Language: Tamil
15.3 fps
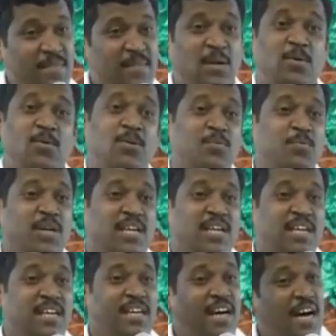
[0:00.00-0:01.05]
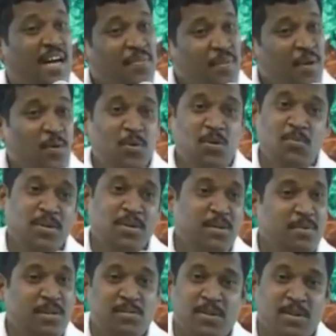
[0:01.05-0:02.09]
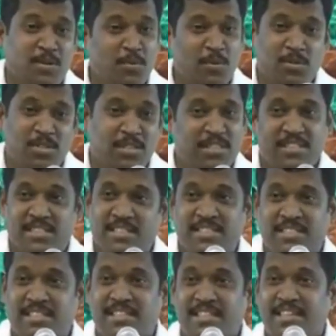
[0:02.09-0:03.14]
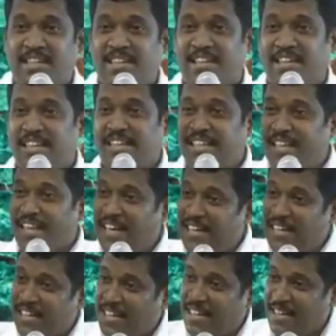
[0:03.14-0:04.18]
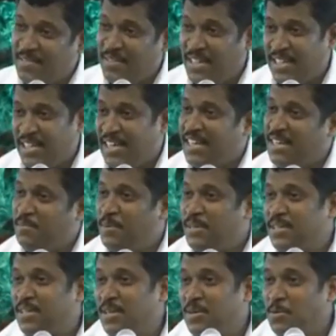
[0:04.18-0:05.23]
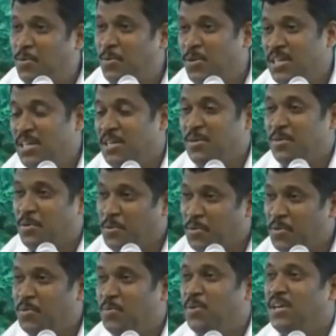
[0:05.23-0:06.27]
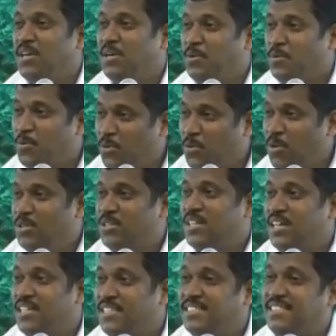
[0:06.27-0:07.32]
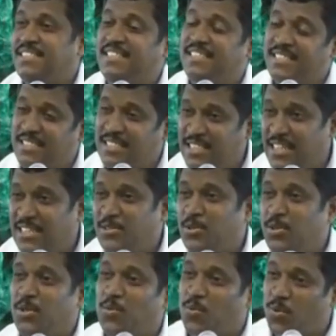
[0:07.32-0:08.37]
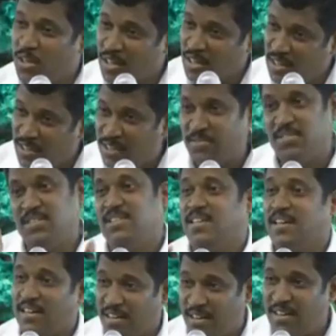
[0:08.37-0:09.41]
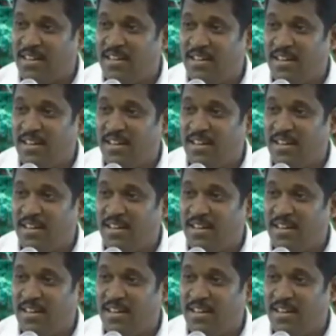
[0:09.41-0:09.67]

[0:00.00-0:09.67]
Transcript: இந்த கொடுமைக்கு அந்த கொடுமையே பரவாயில்ல போல் இருக்கு ஏற்கனவே ஏகப்பட்ட நோயில் நொந்து போய் நூடுல்ஸ் ஆகி சிகிச்சைன்னு சொல்லி உங்ககிட்ட வந்தா